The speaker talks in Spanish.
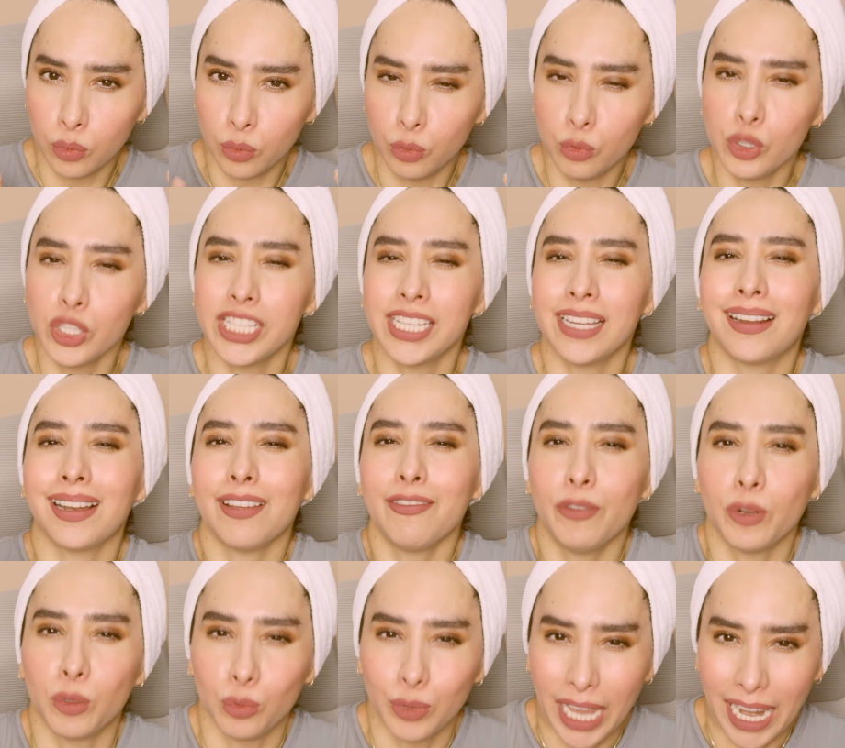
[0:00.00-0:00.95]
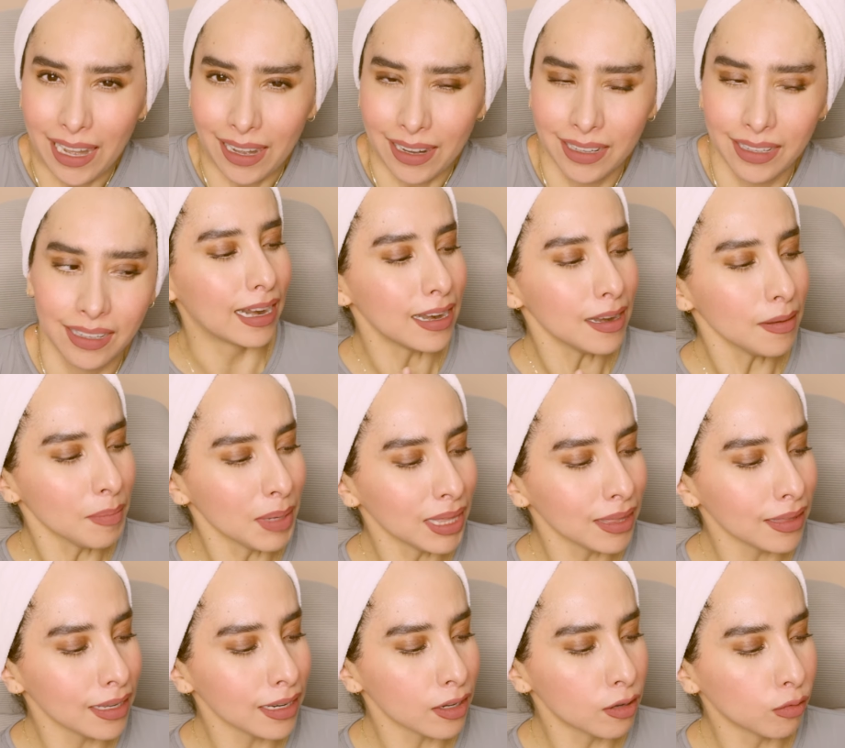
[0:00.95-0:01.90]
un chicle frutal.
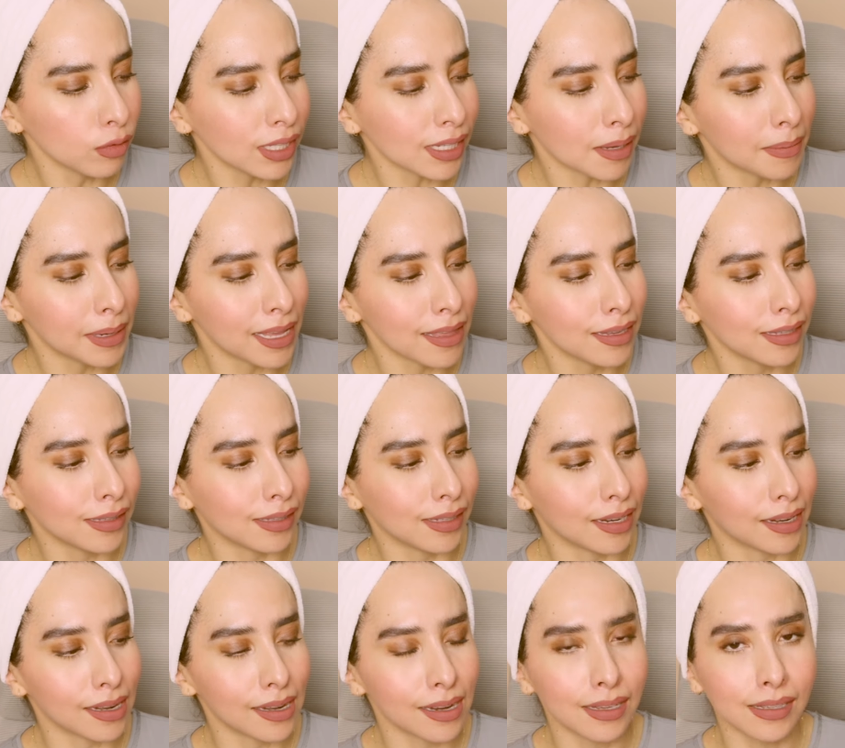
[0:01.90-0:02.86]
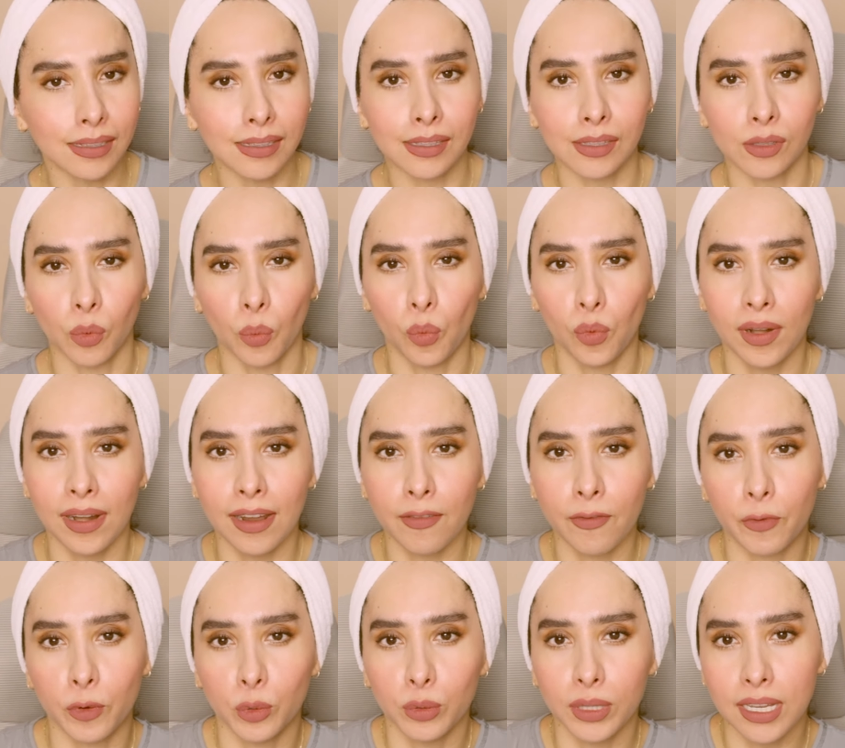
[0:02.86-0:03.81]
Realmente no sabría decirles una
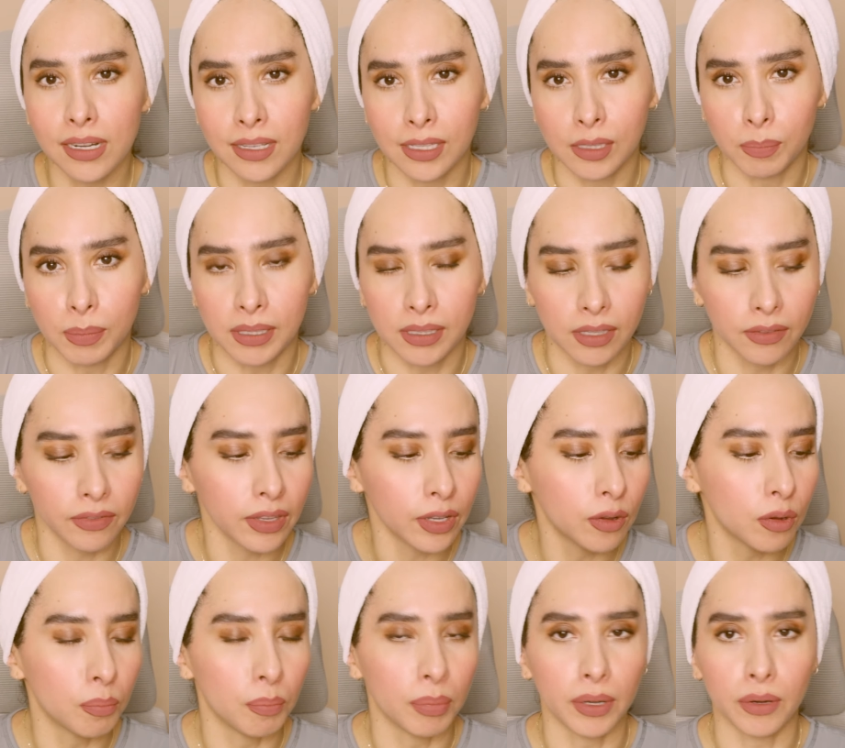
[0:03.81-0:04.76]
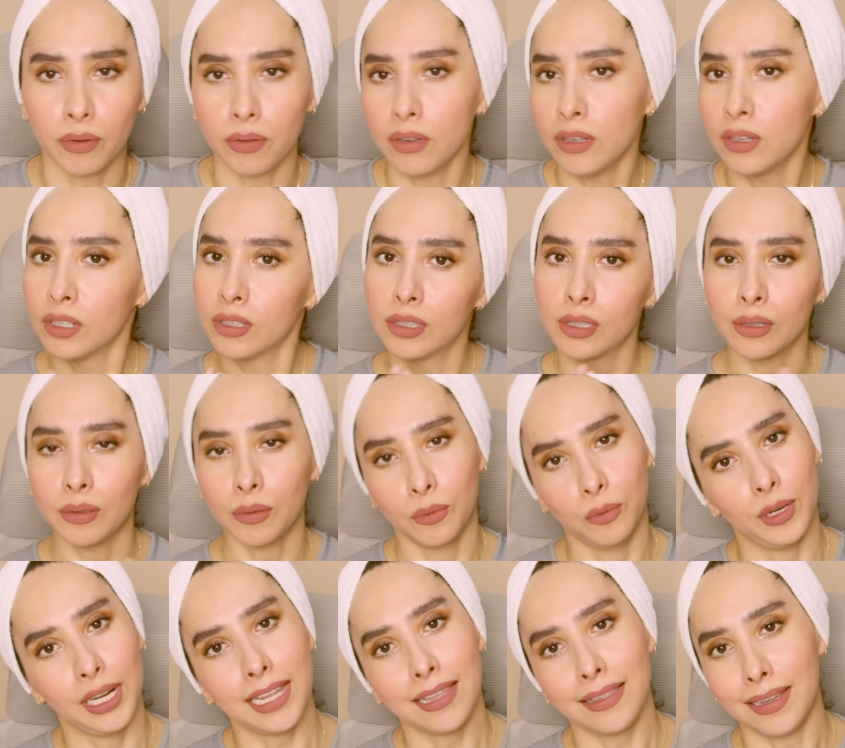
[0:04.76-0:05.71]
fruta en específico, pero
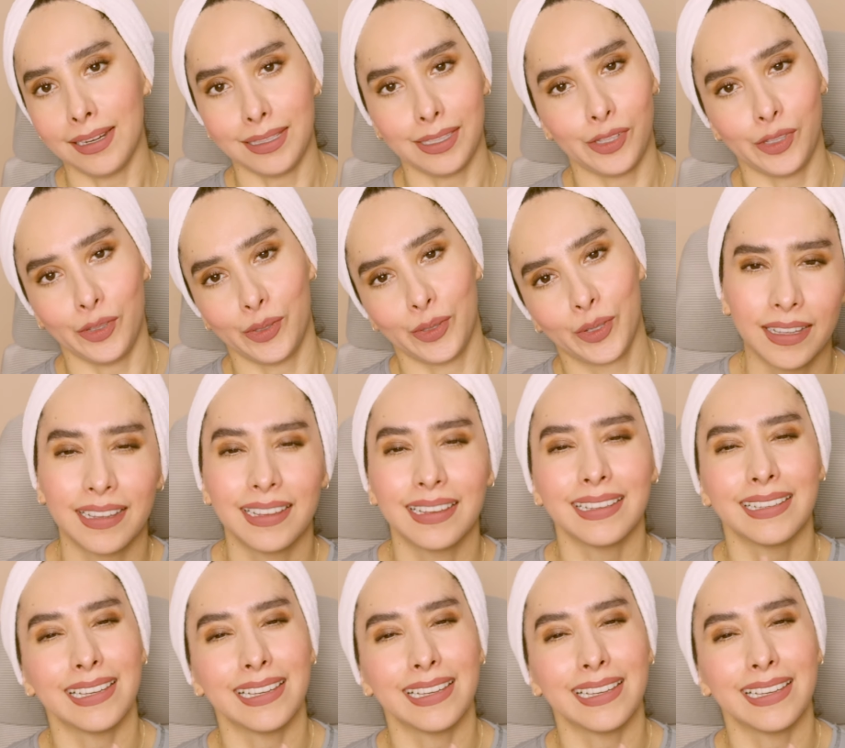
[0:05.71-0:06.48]
huele delicioso.